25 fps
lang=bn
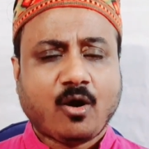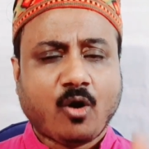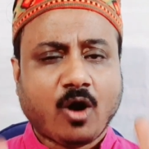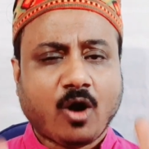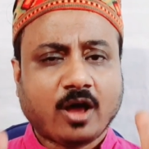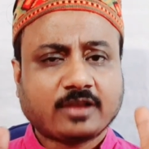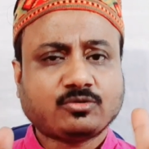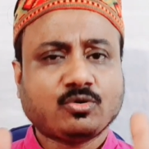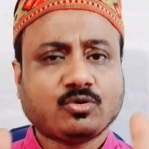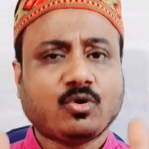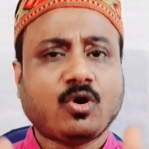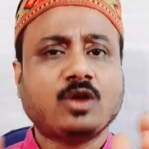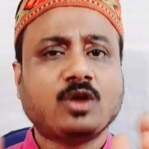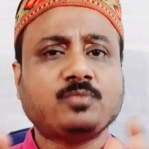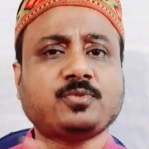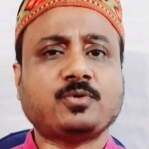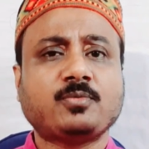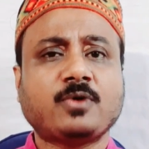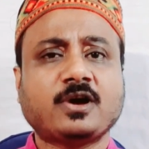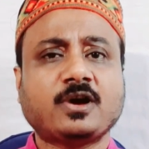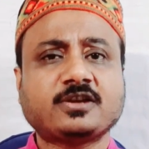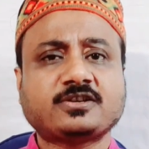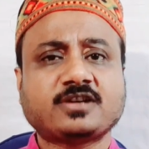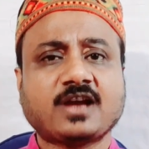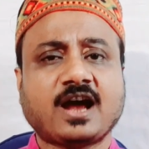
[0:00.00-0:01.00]
অত অল্প
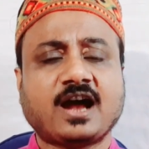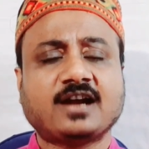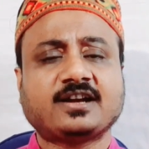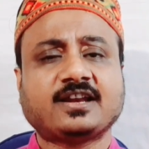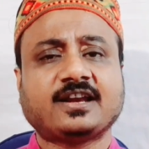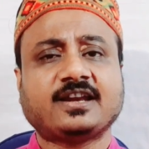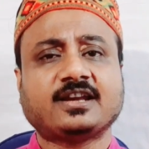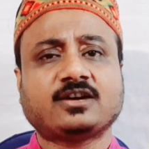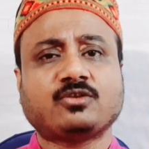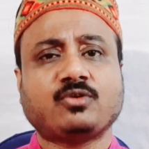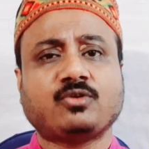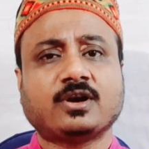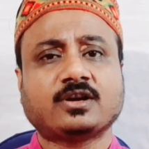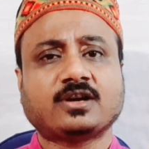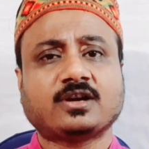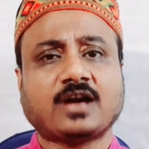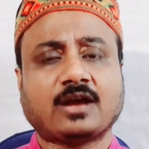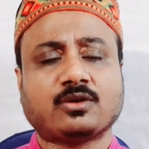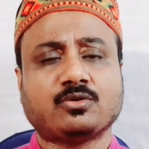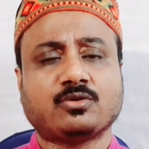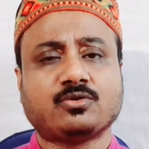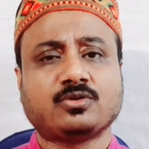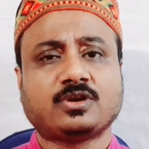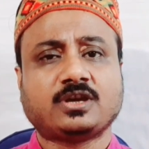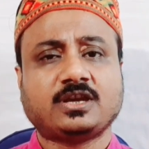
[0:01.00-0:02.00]
বয়সে হার্ট অ্যাটাক হওয়ার
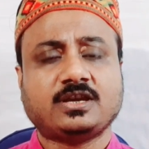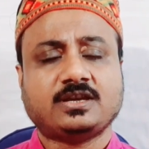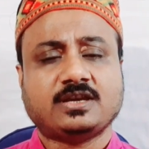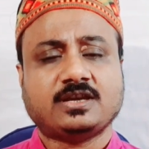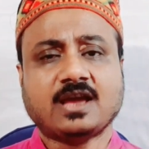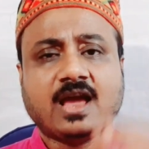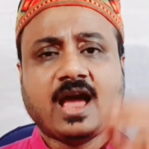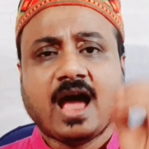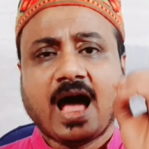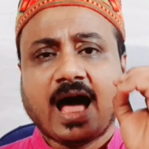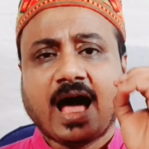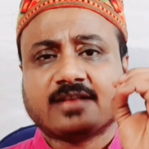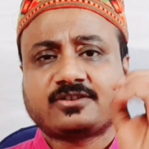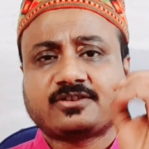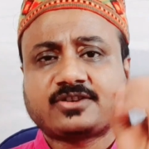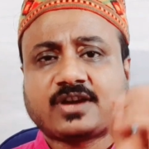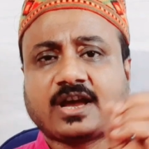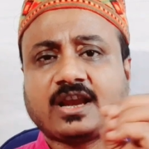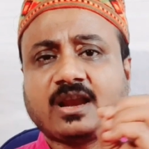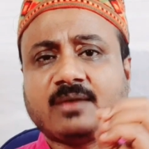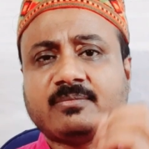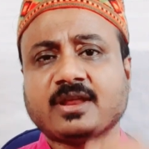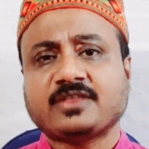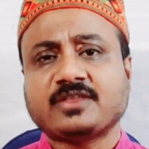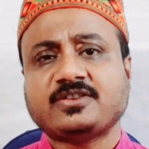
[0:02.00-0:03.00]
কারণ কি আজকাল
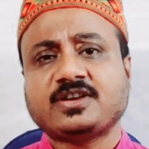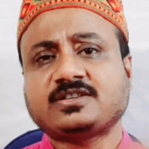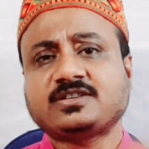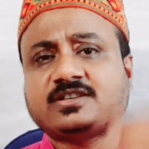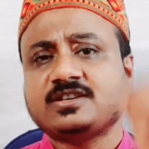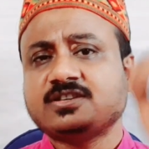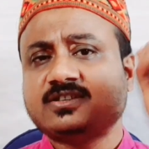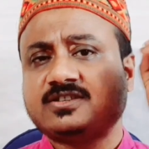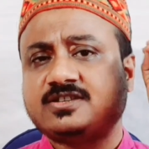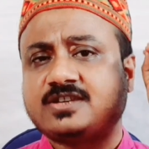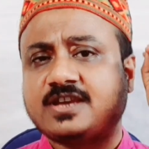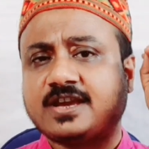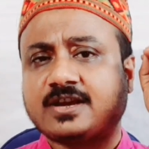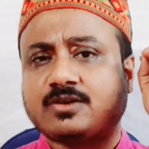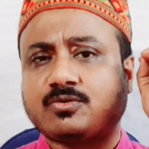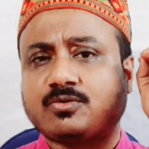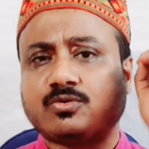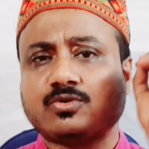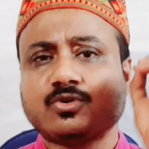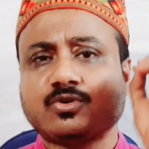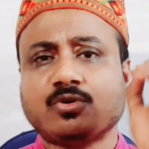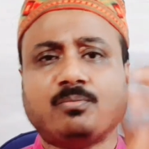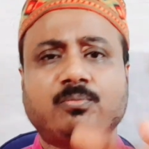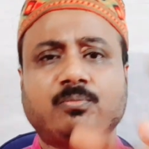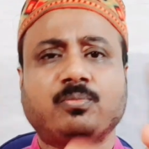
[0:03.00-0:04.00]
আমরা দেখছি যে
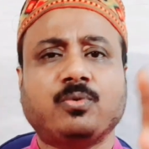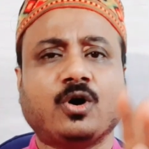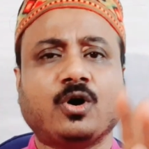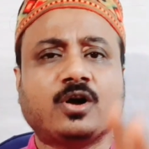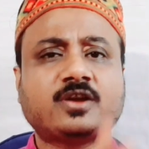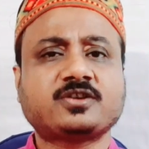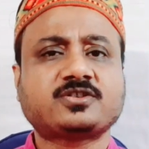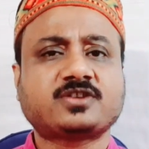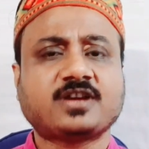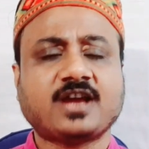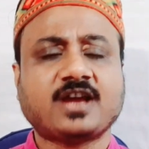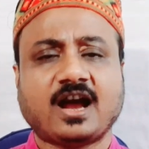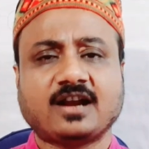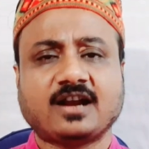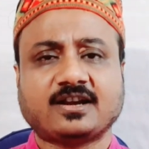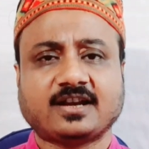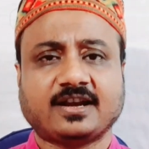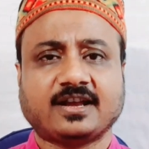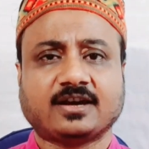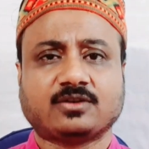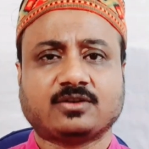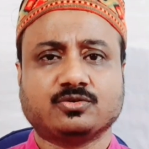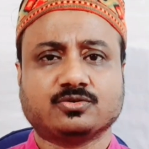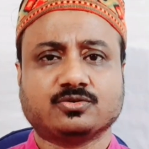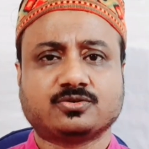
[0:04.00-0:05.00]
কোনো বয়সে হার্ট
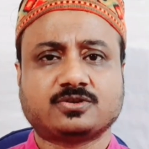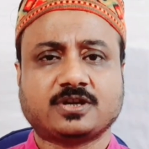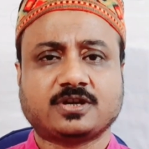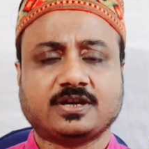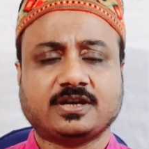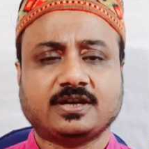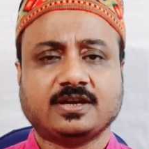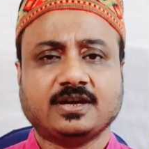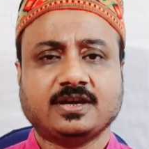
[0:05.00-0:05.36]
অ্যাটাক হচ্ছে